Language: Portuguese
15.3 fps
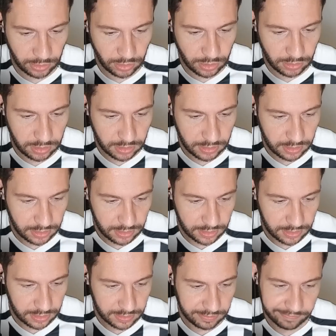o gol.
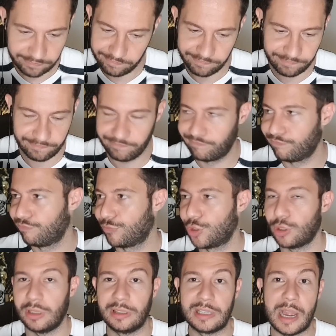
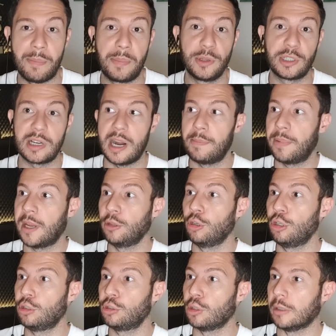Só tapa o Scarpa porque
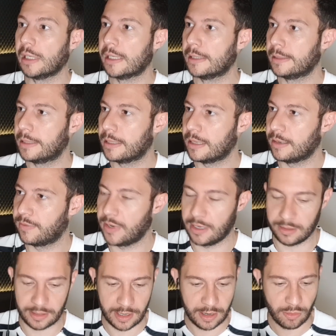é Hortolândia, né, velho?